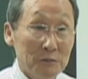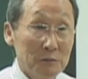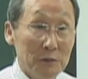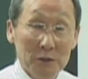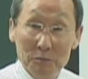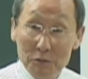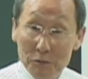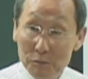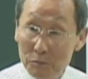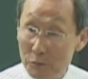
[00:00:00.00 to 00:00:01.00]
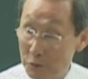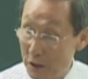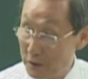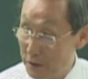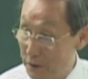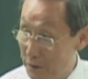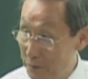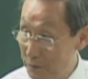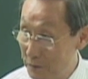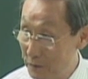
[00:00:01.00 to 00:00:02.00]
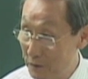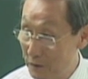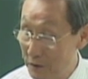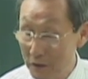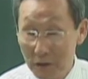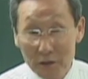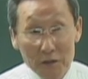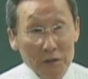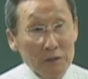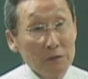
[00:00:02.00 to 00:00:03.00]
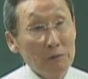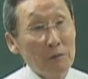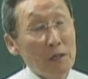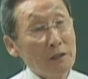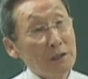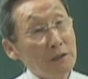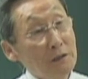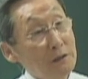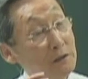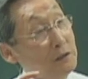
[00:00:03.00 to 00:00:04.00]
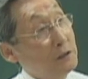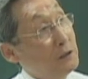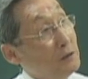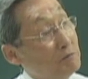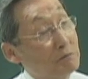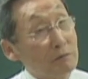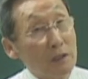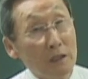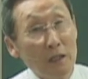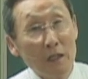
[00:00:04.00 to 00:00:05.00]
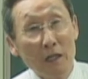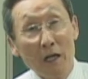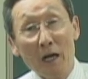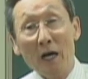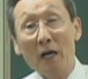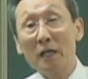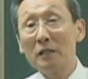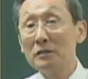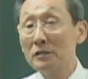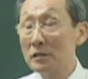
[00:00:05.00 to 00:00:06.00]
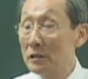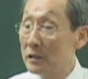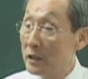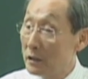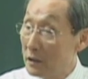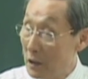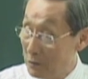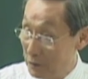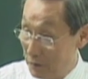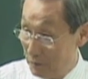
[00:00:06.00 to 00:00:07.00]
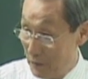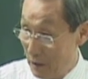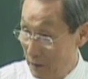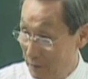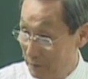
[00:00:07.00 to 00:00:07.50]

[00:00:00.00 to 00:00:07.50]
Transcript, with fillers: 우리 힘으로는 못하는 거 아니에요? 그래서 과학자들이 지금 아연 실색을 하고 있습니다.